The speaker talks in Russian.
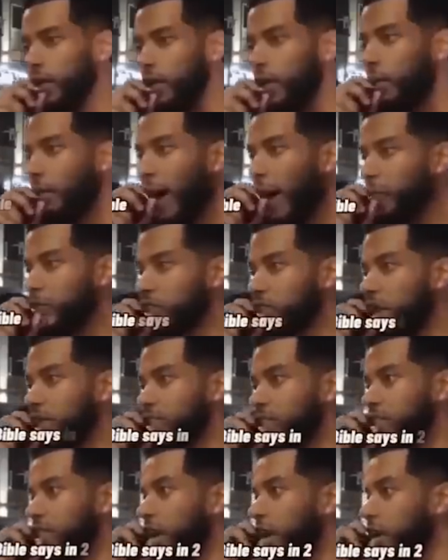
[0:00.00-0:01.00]

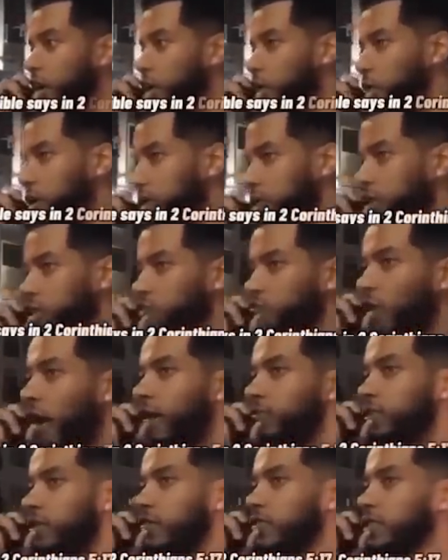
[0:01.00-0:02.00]
Библия говорит
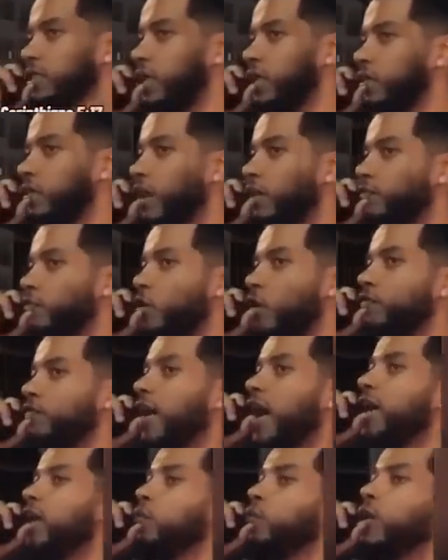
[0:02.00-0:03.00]
Коринфянам
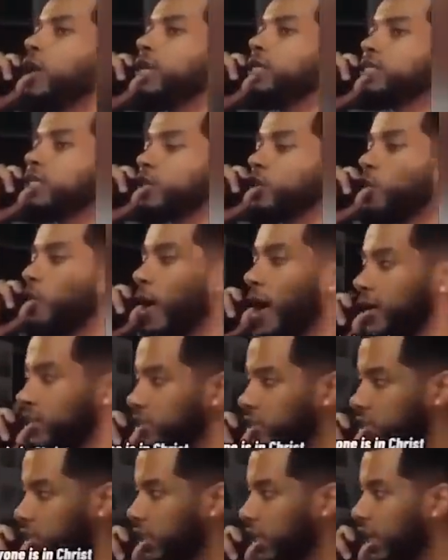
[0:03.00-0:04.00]
5.17, «Ибо кто во
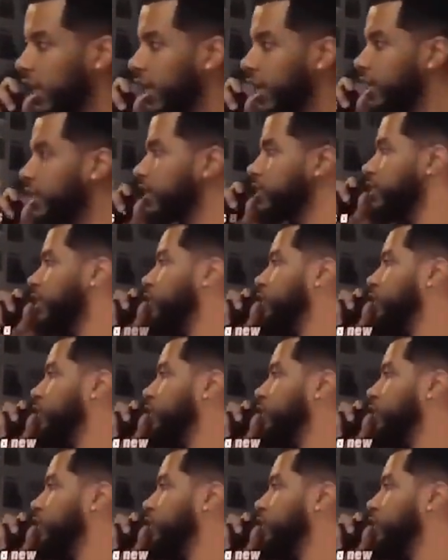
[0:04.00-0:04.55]
Христе, тот